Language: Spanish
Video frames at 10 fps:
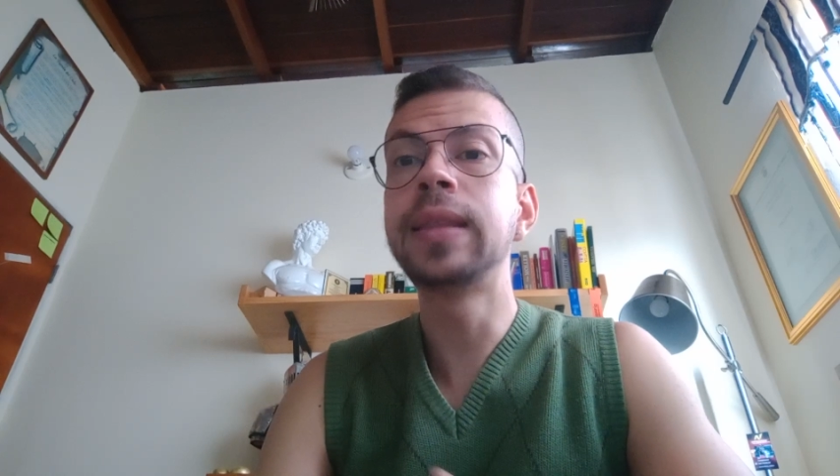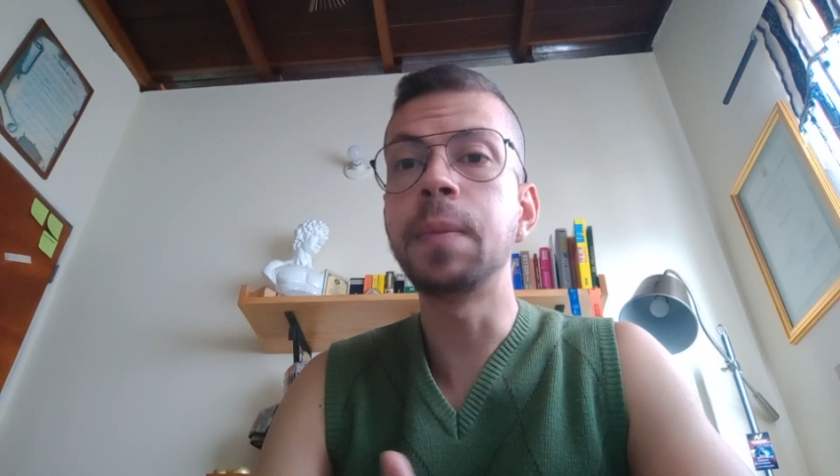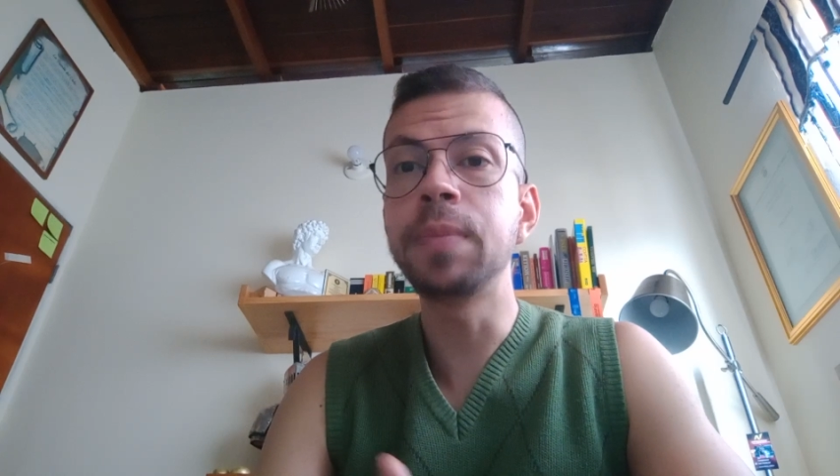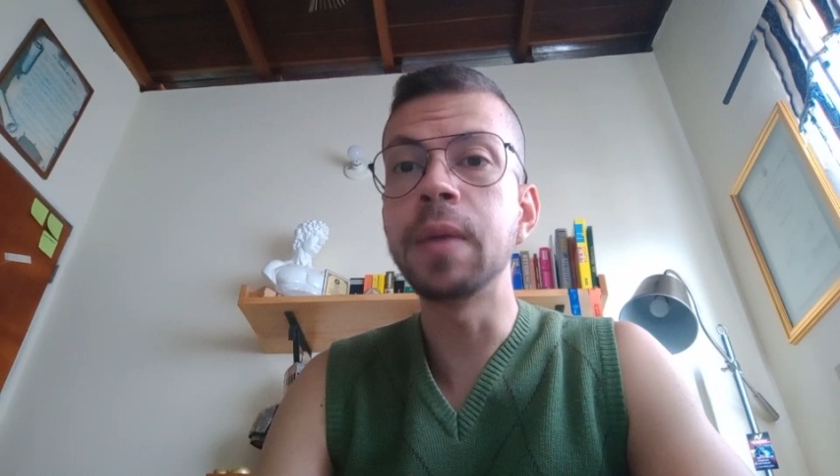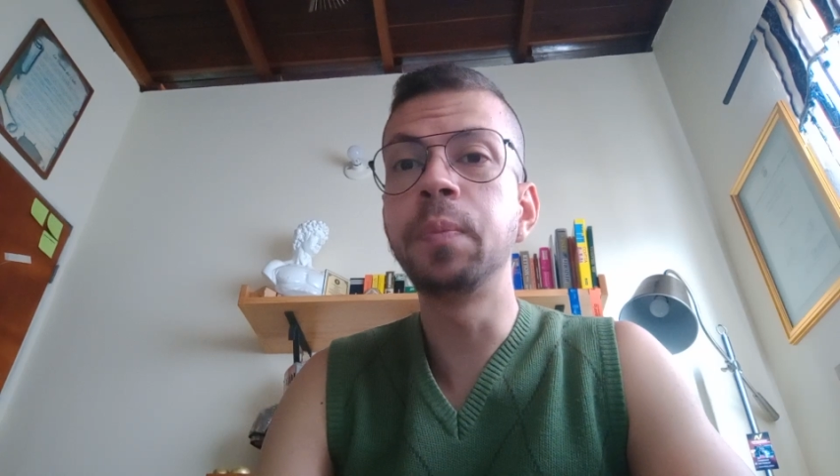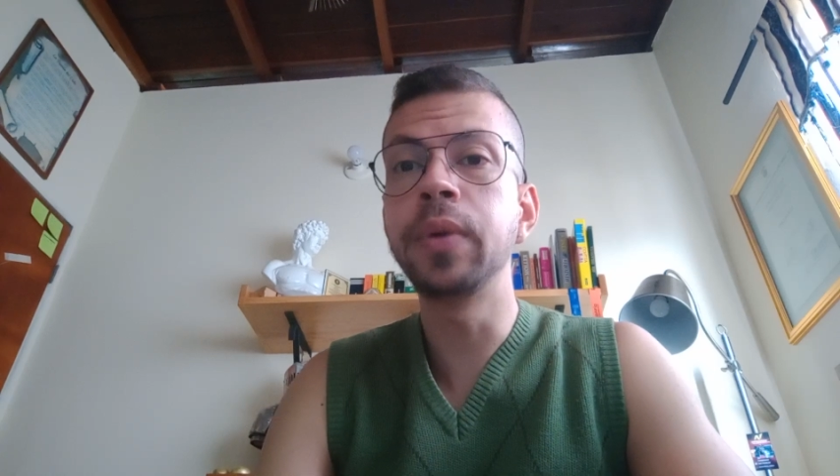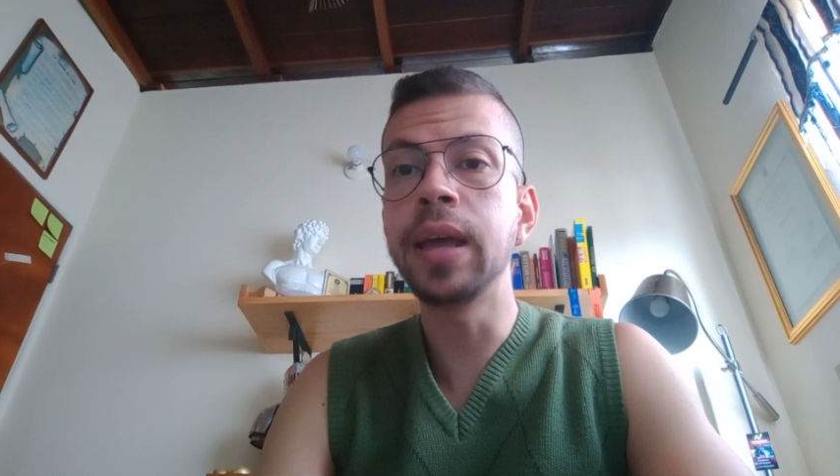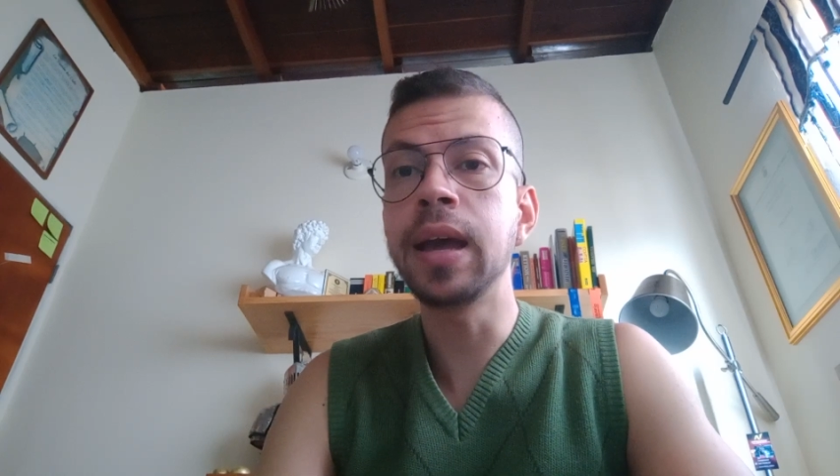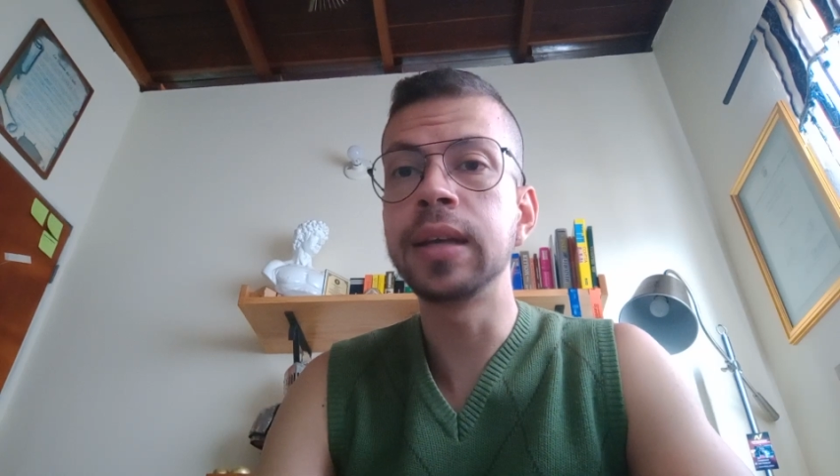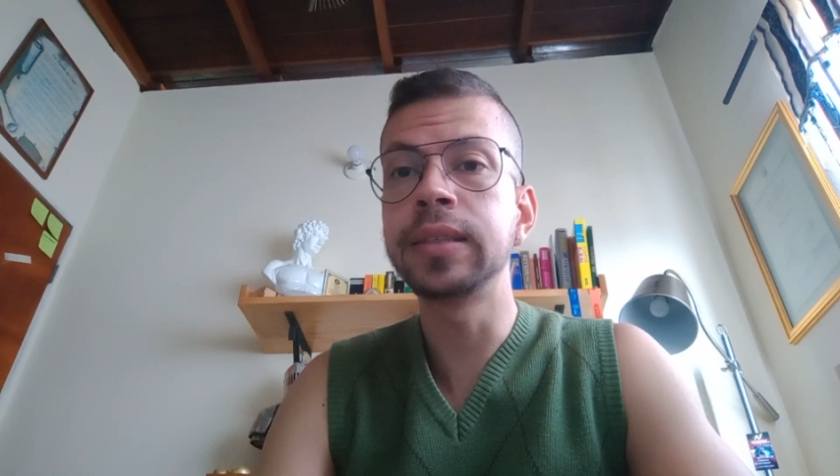también
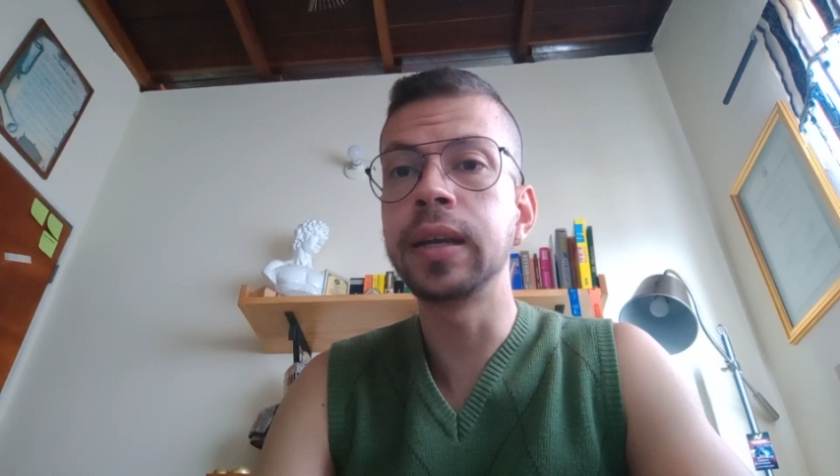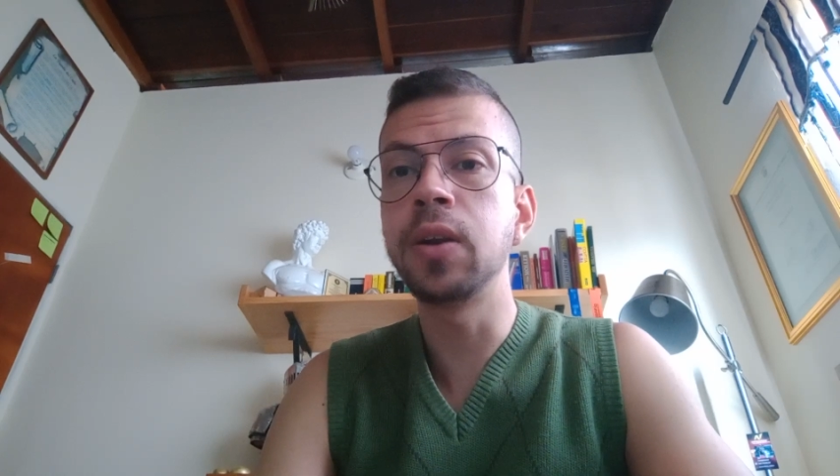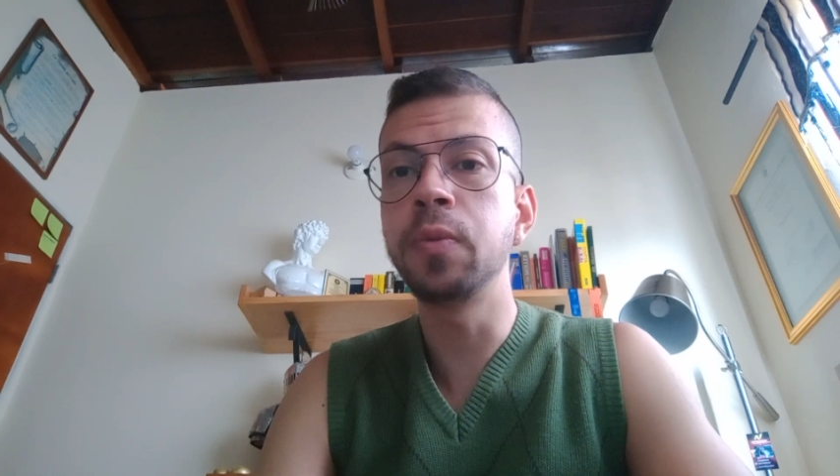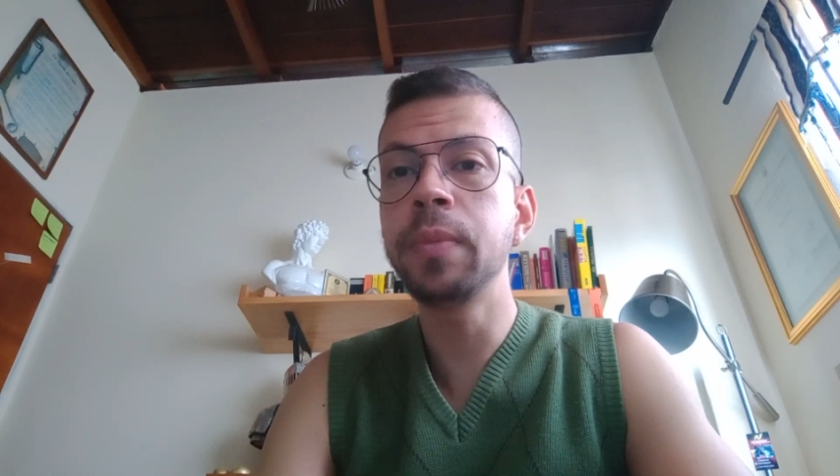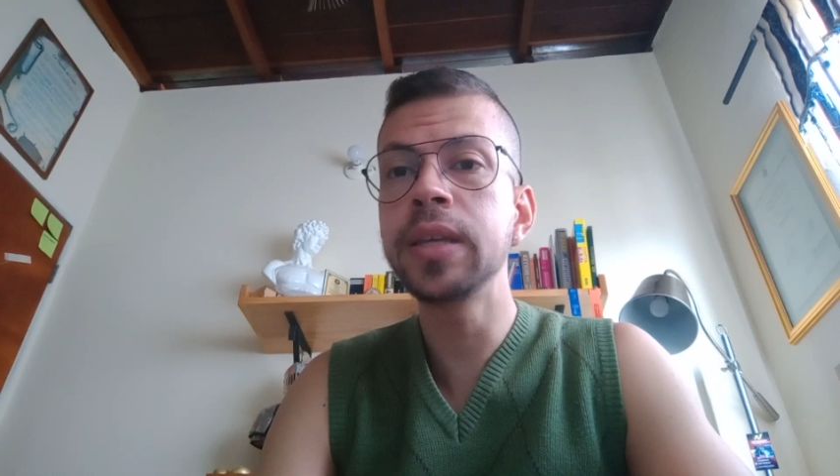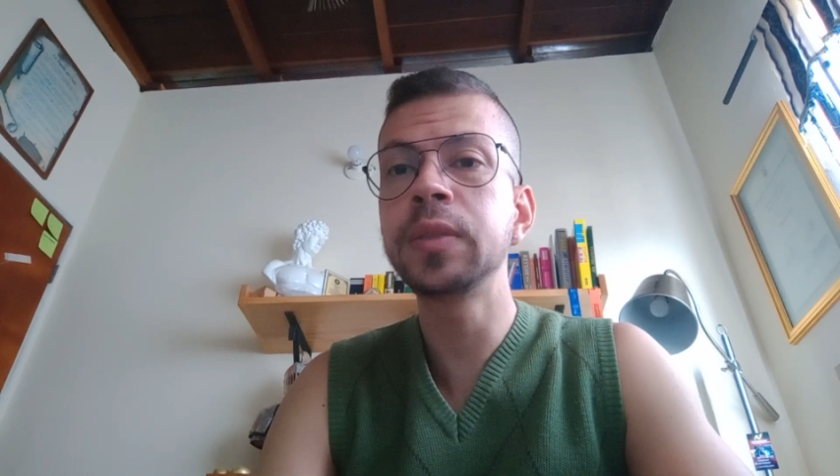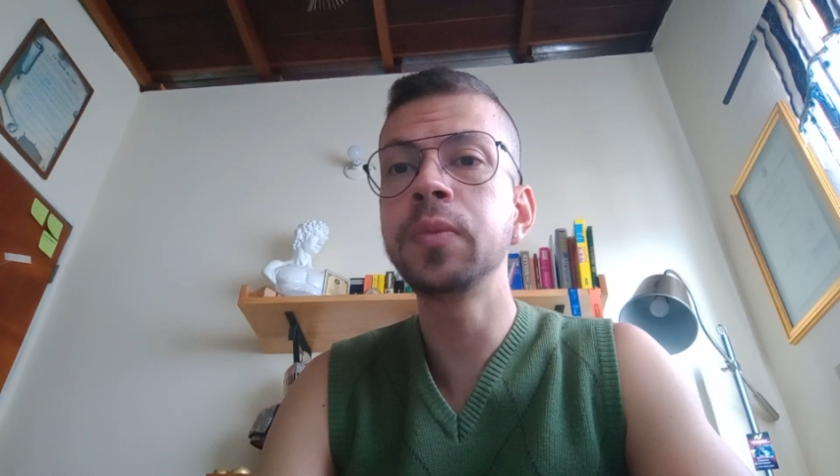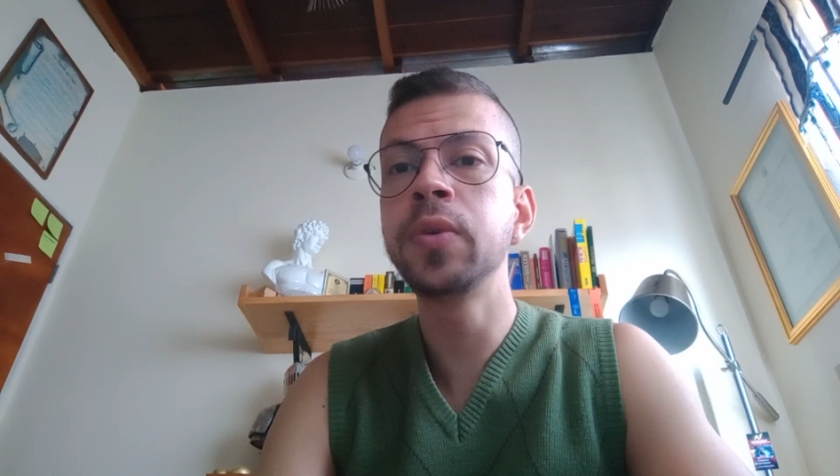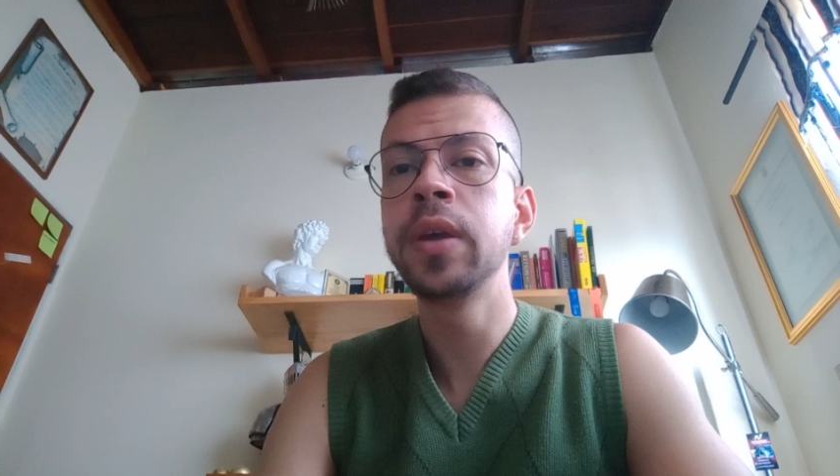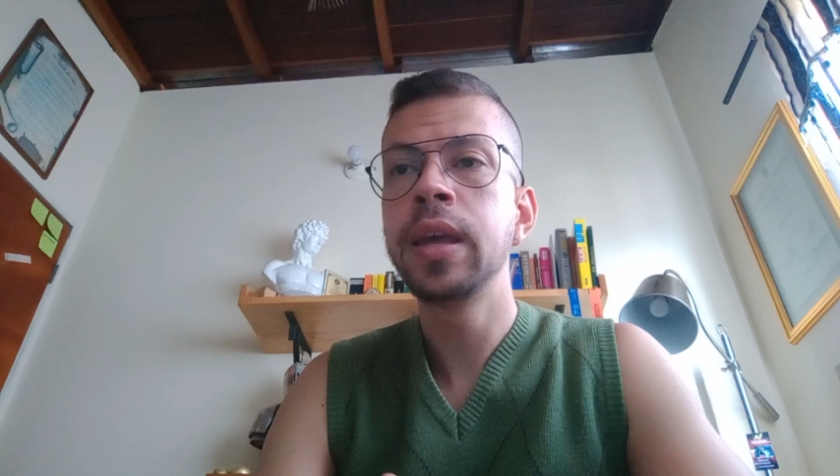pueda hacer lo
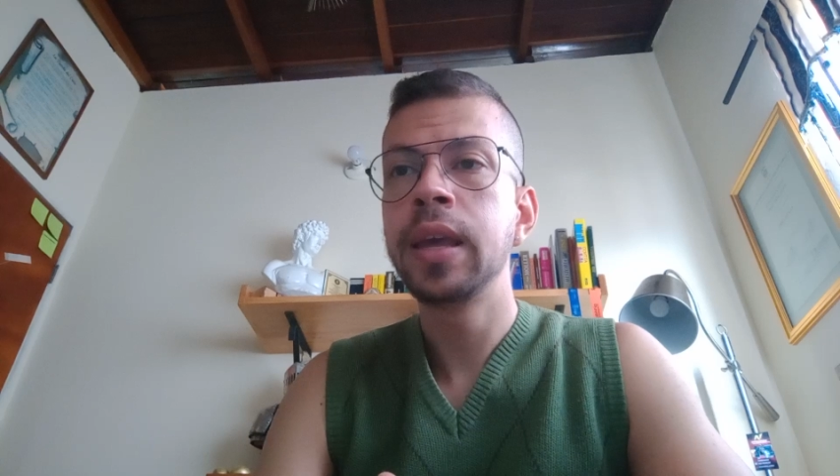mismo